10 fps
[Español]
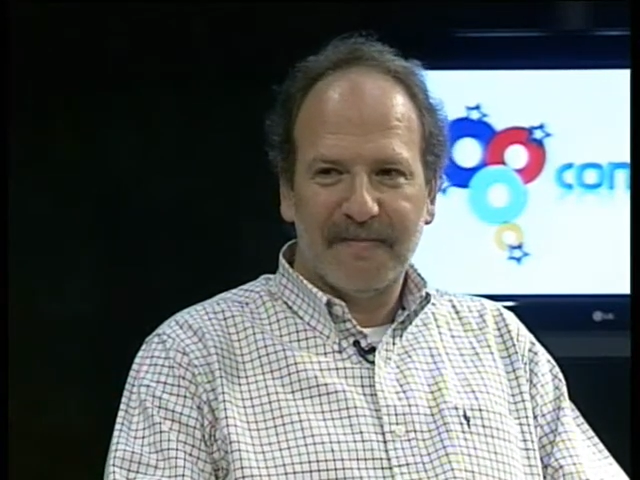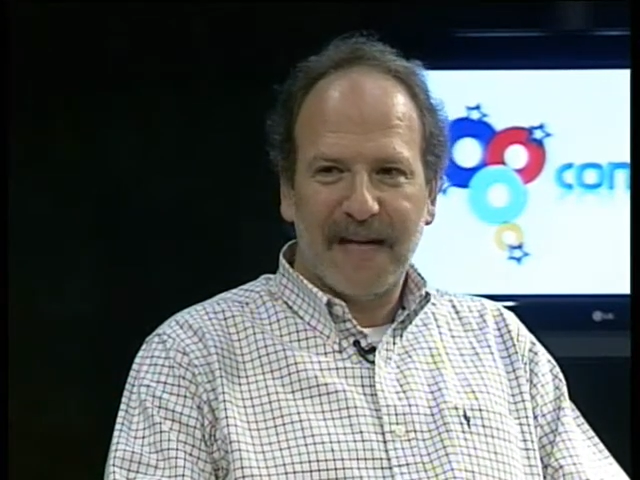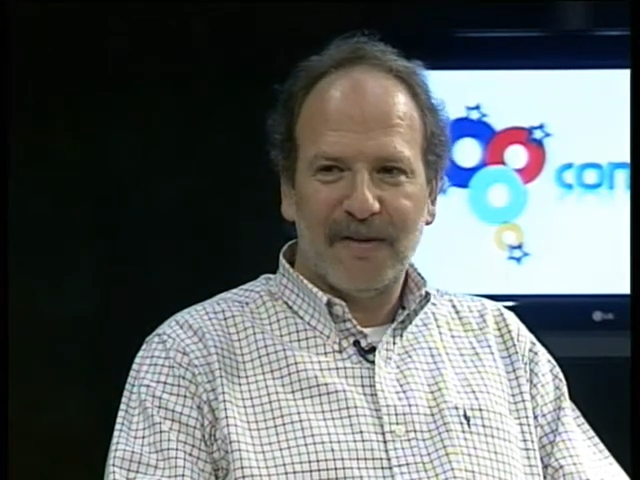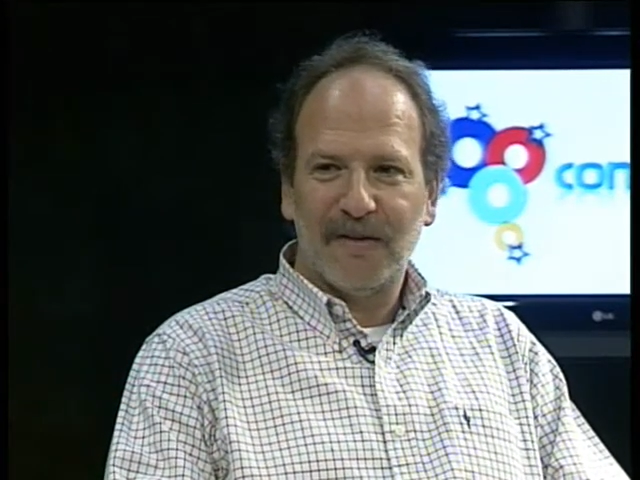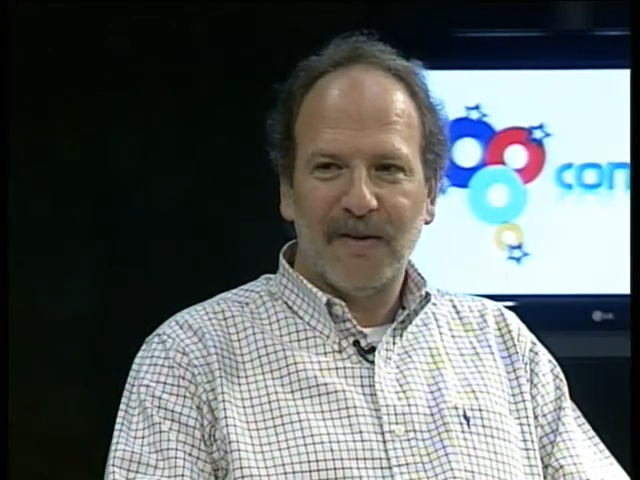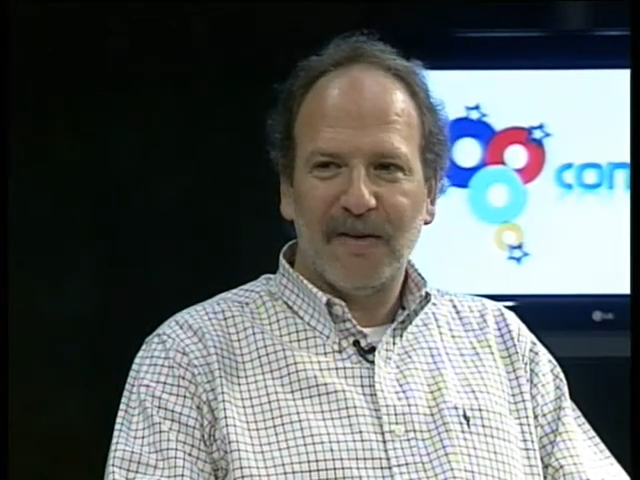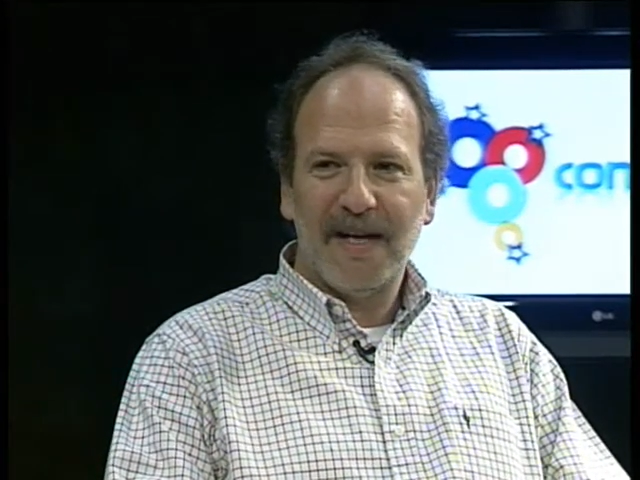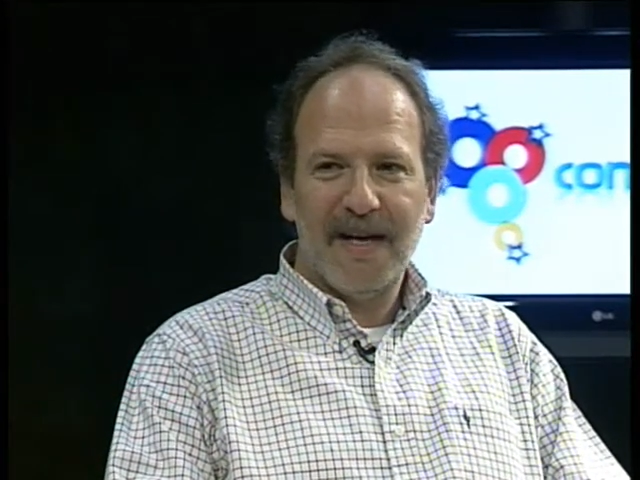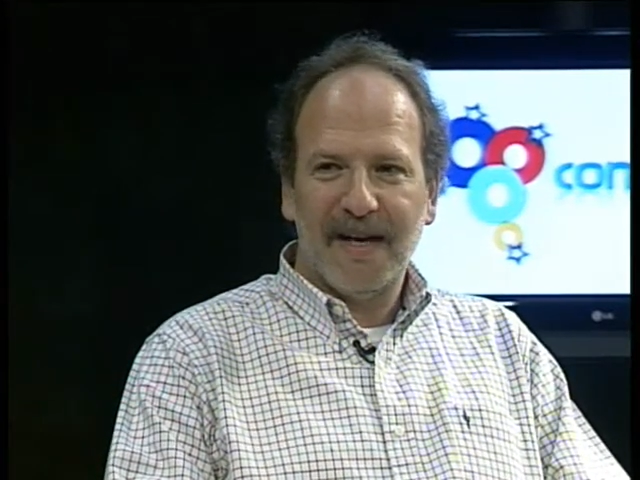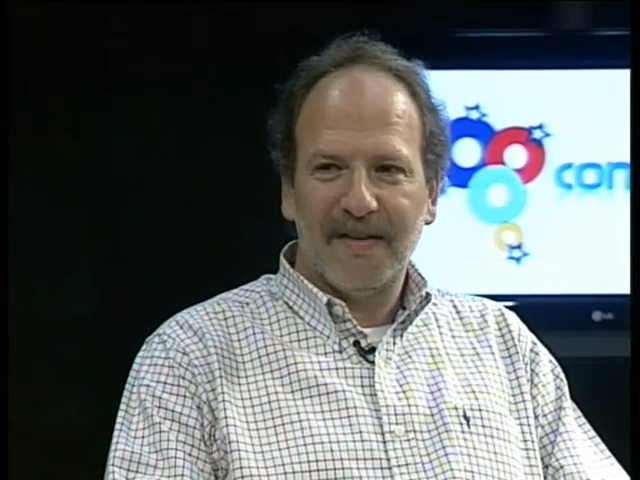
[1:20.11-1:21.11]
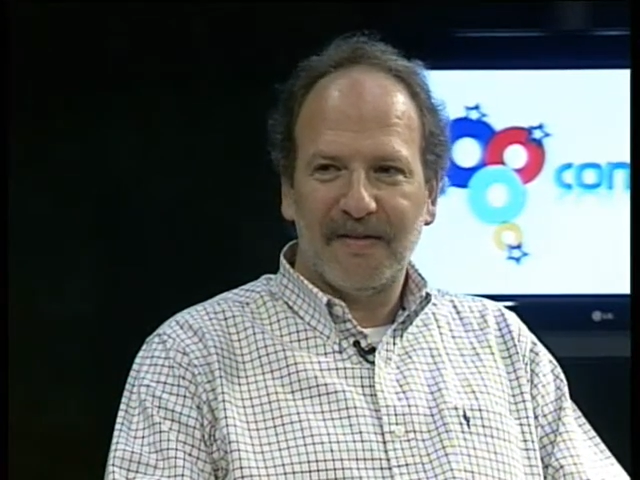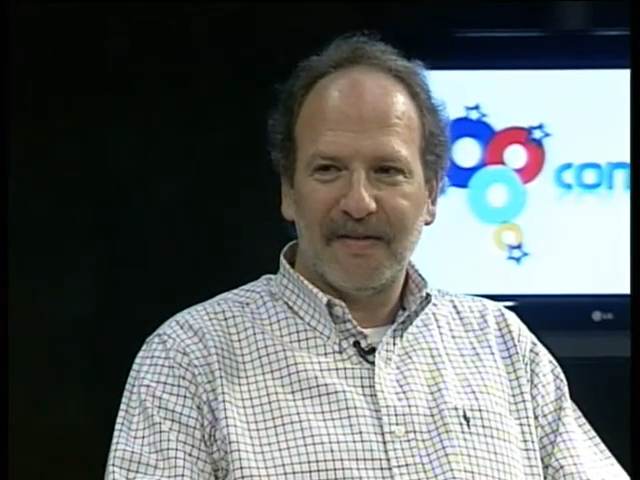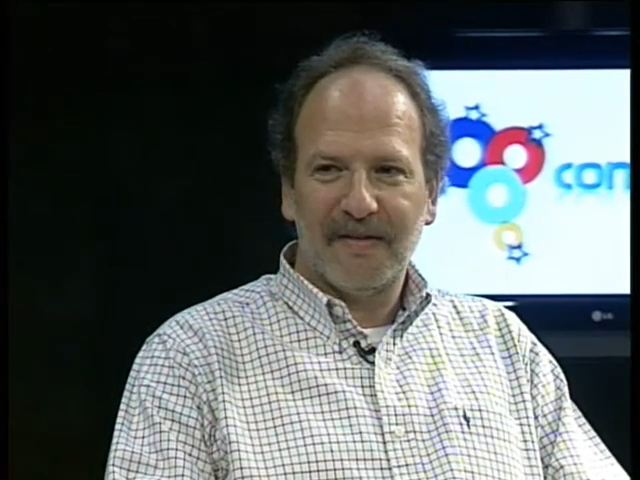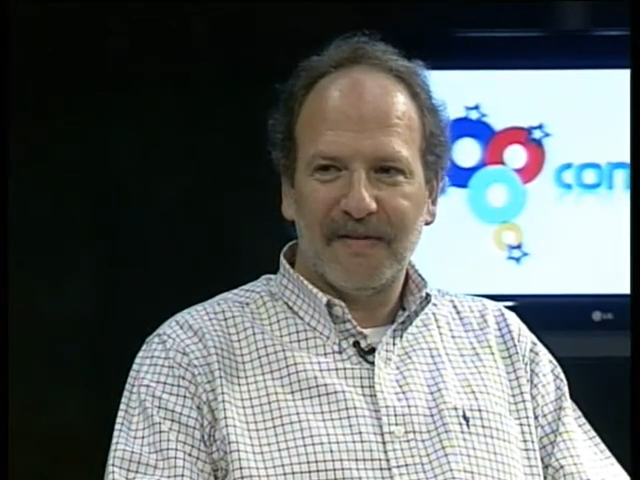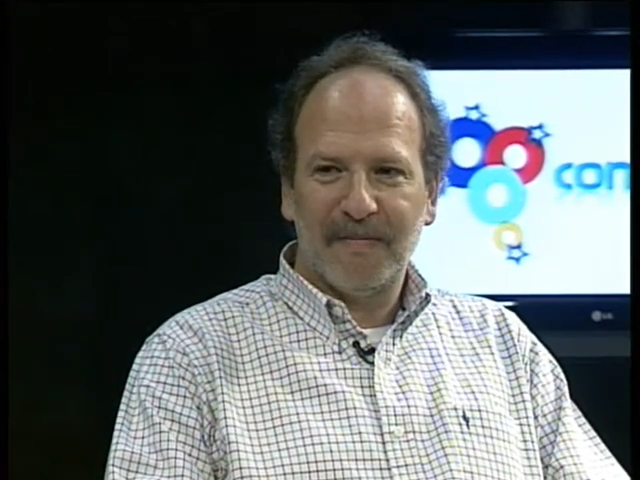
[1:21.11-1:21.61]
tantos
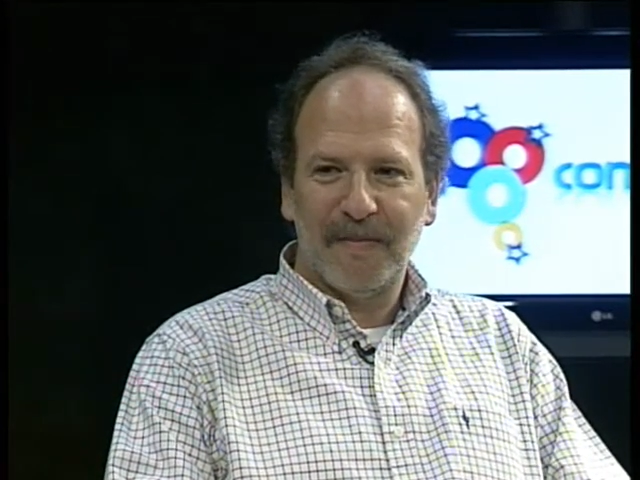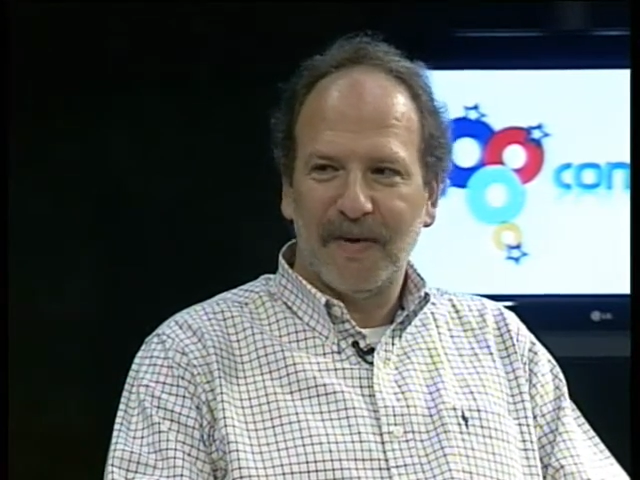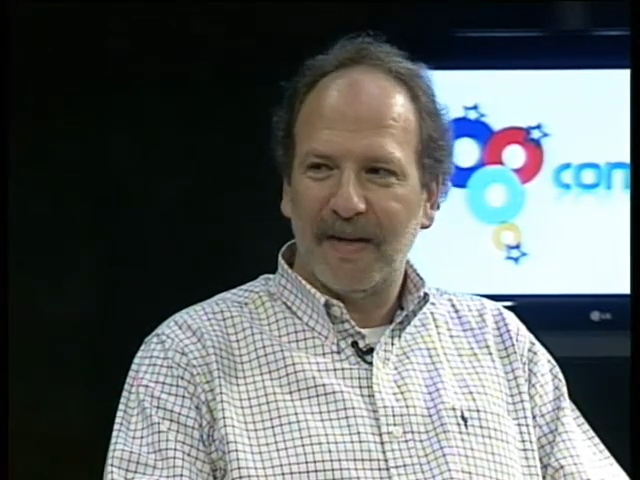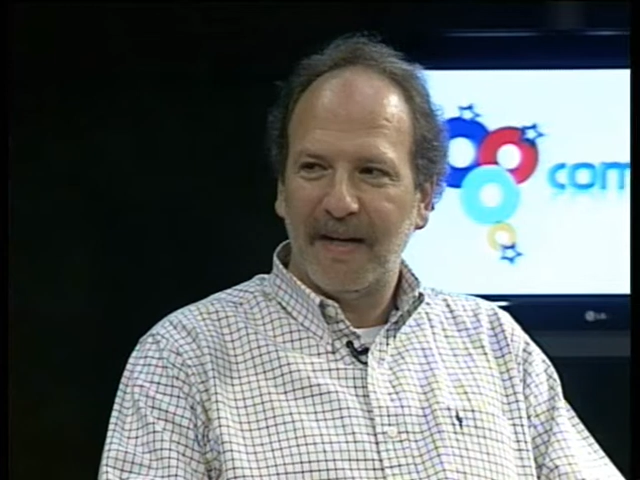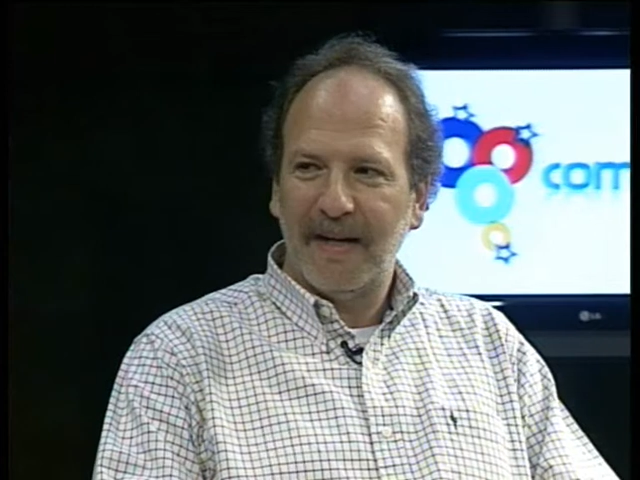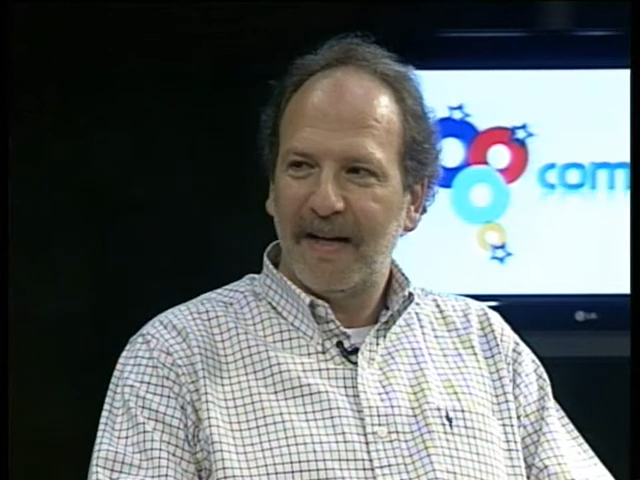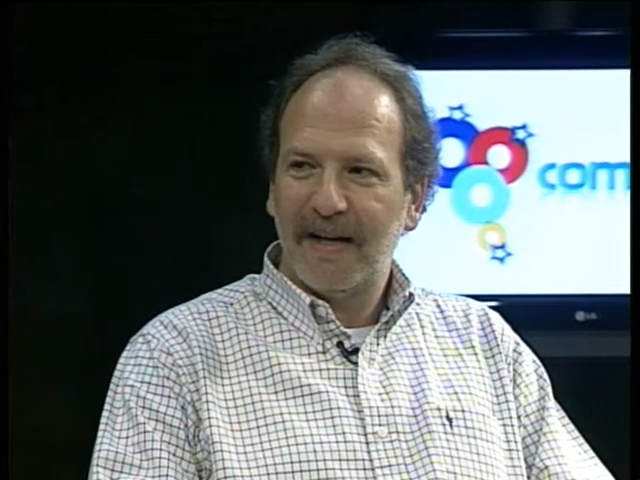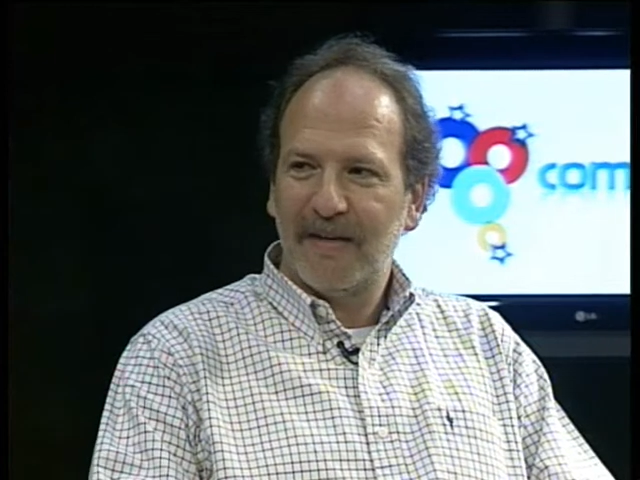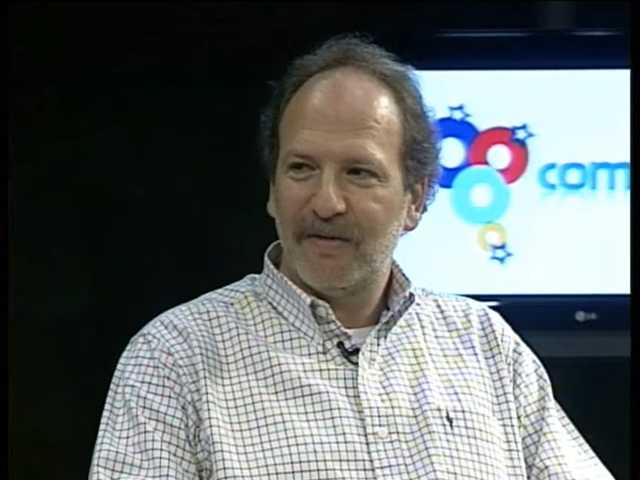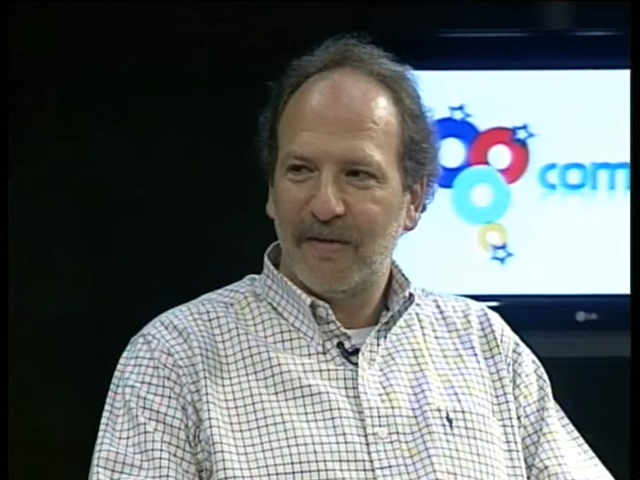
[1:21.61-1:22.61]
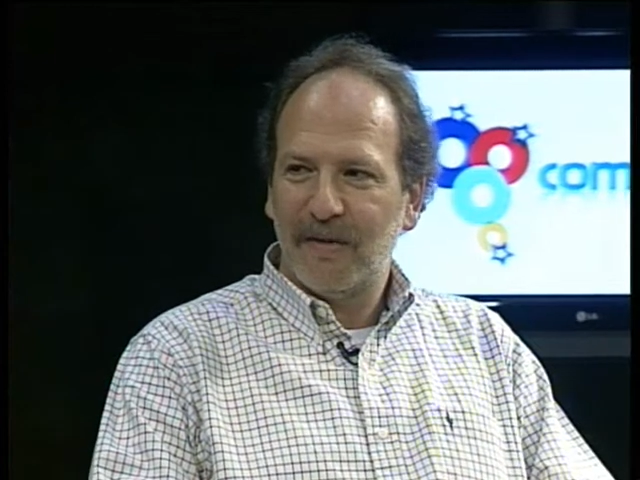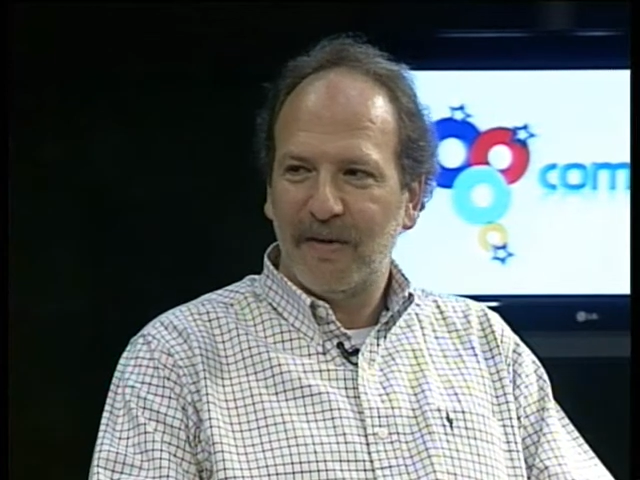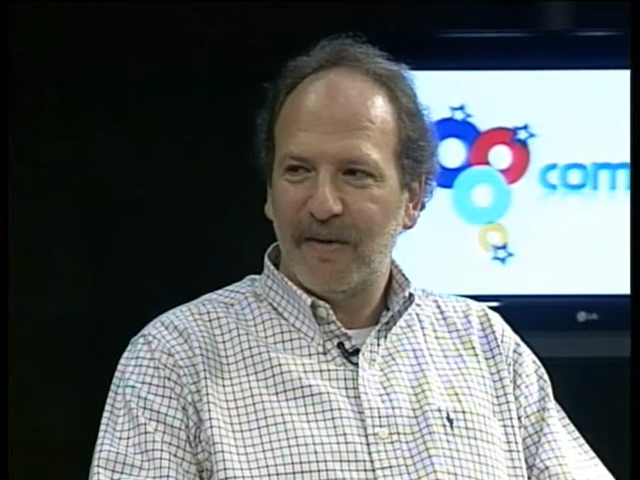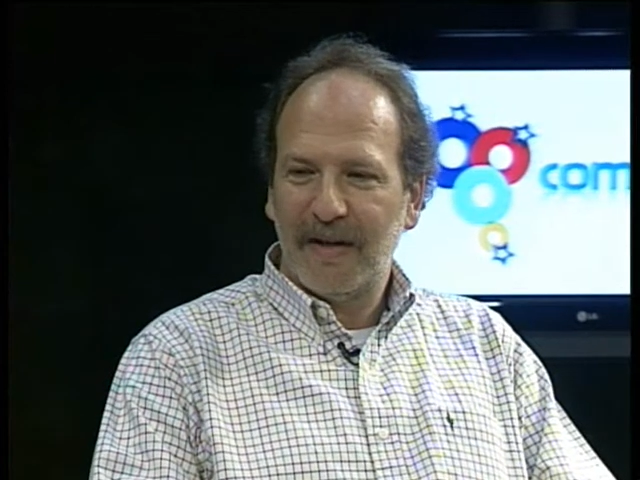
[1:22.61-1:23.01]
días por el ingreso